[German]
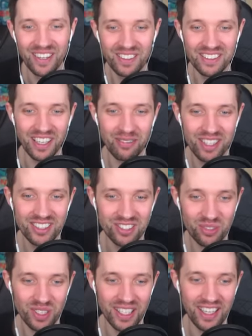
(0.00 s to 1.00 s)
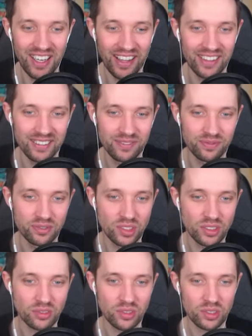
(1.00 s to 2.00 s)
habe eine Diamantstreak, Alter.
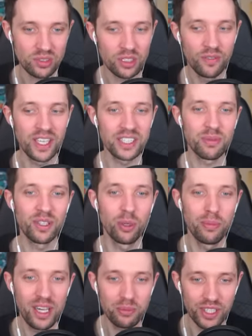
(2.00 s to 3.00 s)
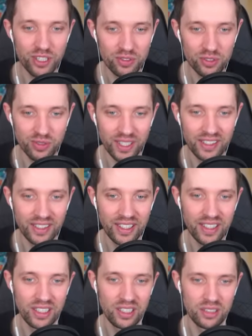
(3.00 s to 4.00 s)
Wenn das mal normal in Minecraft so wäre.
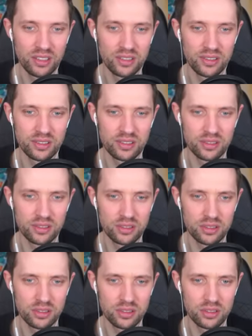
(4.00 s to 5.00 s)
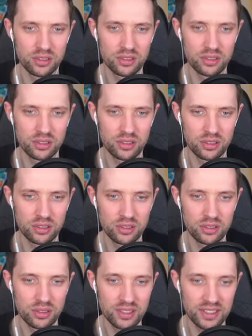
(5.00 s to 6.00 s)
Ja.
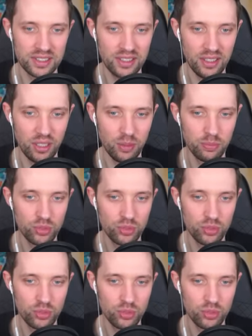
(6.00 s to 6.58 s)
So.